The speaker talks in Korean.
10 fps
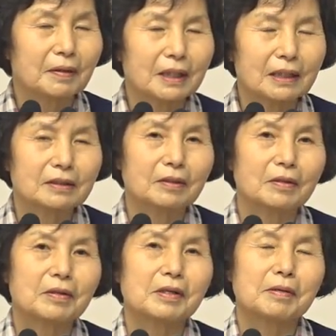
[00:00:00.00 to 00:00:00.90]

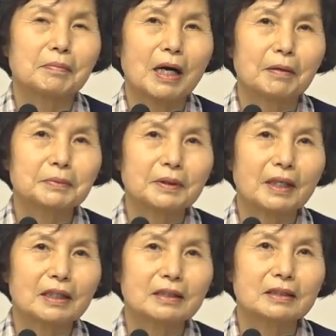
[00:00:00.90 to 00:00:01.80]
그래서
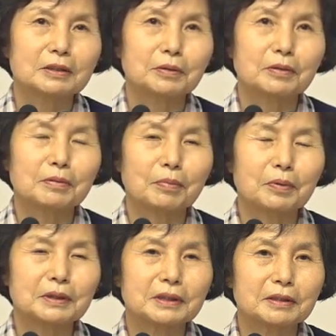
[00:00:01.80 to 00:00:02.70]
마음속에 그리스도를
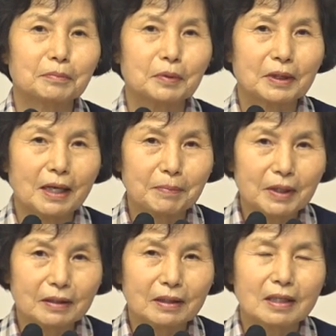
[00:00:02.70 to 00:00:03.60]
모시지
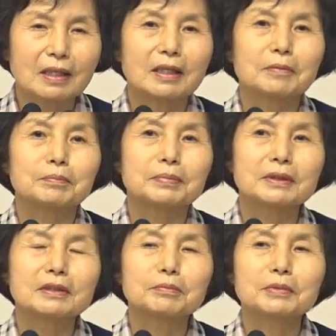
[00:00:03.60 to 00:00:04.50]
못하면
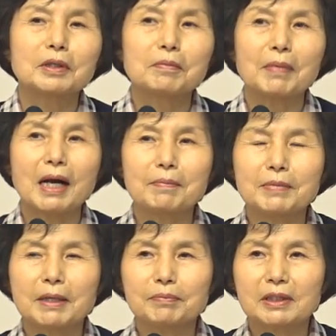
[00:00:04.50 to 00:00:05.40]
믿음으로
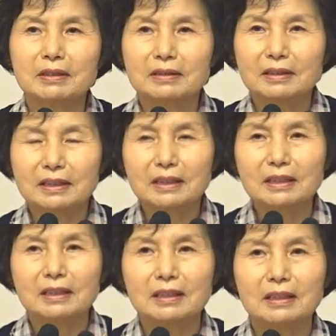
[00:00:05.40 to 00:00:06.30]
말미암는
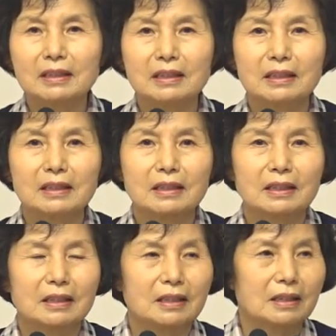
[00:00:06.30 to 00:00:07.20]
의를
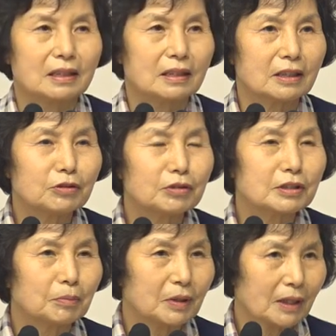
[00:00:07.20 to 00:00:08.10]

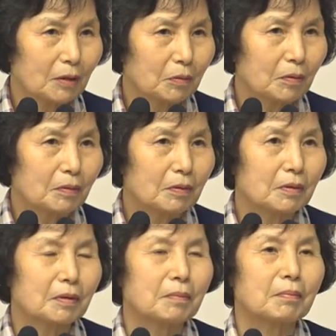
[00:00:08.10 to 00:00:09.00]
이루지 못하고
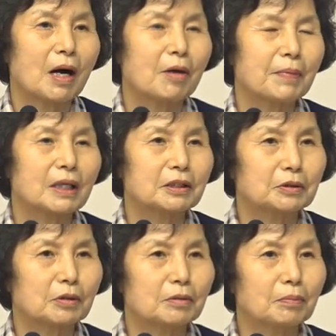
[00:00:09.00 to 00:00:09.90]
마음에
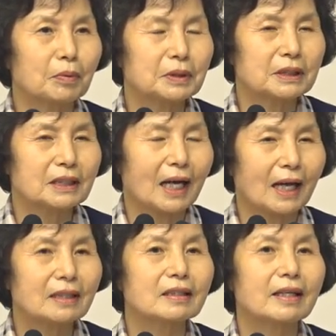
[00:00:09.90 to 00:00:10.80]
그리스도를 모시지
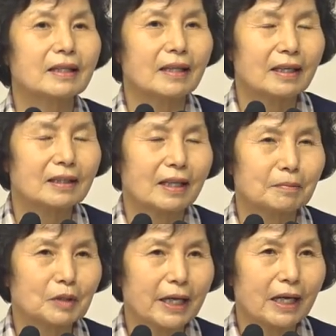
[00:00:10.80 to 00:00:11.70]
않는 게 되기
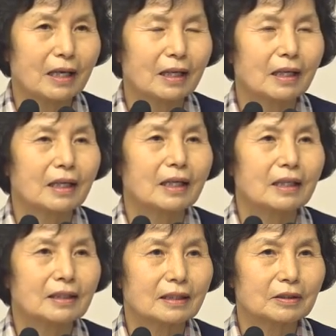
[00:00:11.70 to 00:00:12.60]
때문에
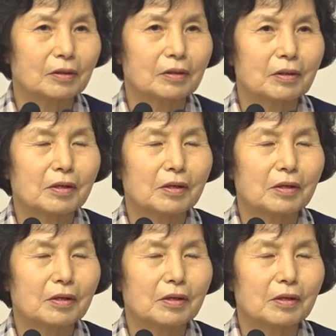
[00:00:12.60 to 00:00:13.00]
그래서